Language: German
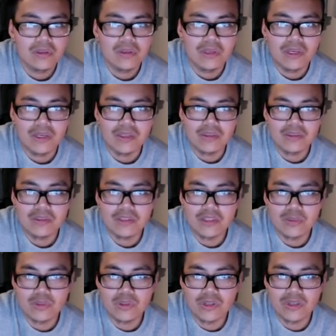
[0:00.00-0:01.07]
Erstes
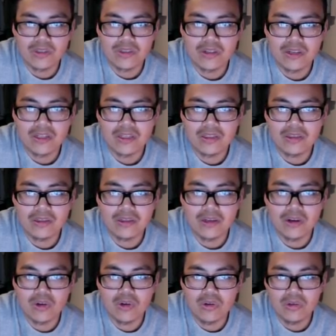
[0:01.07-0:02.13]
Despotar ist gleich
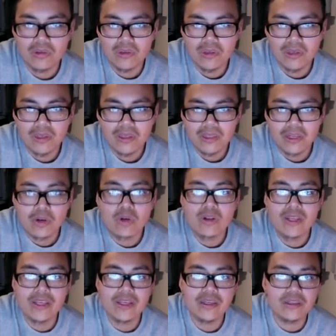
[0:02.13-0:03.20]
K.O. Der
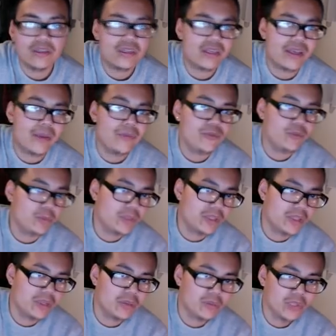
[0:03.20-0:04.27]
Kollege kämpft mit
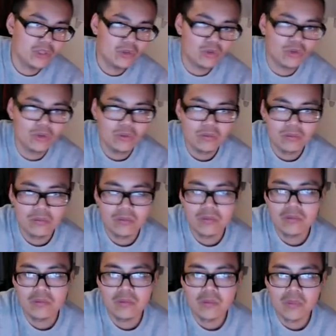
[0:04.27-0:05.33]
einem Mewtwo.
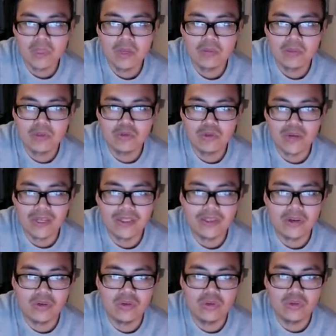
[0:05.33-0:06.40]
Mewtwo eigentlich
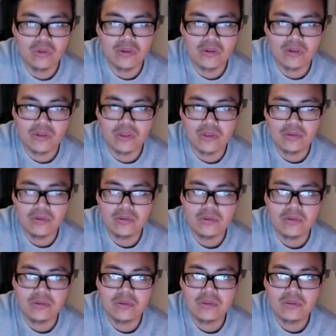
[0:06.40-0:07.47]
auch ein guter Konter.
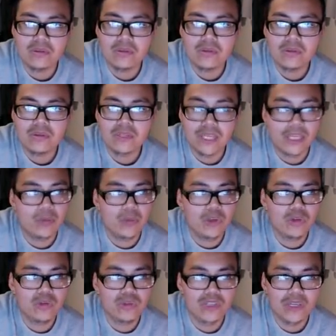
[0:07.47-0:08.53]
Gegen
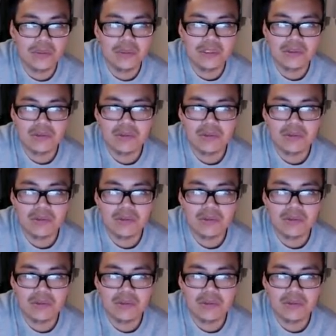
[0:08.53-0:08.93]
Mewtwo selbst.